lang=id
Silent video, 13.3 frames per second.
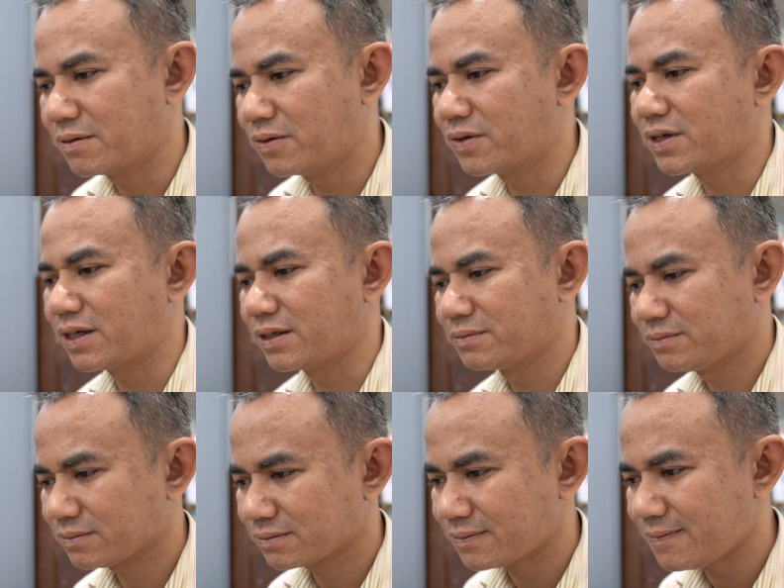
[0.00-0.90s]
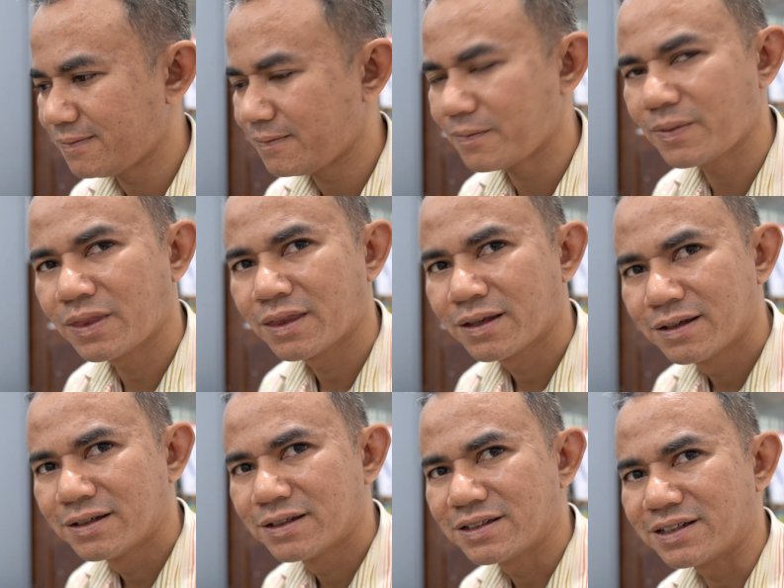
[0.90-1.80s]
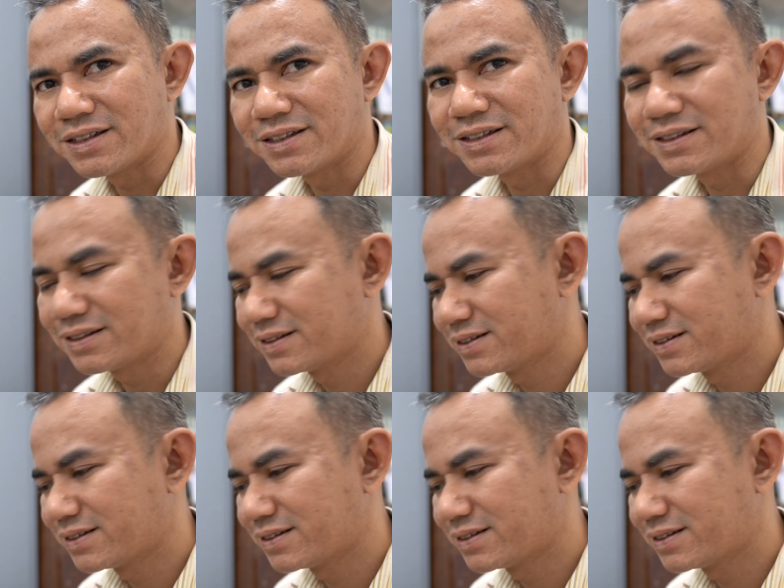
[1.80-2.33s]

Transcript: oke okay. jadi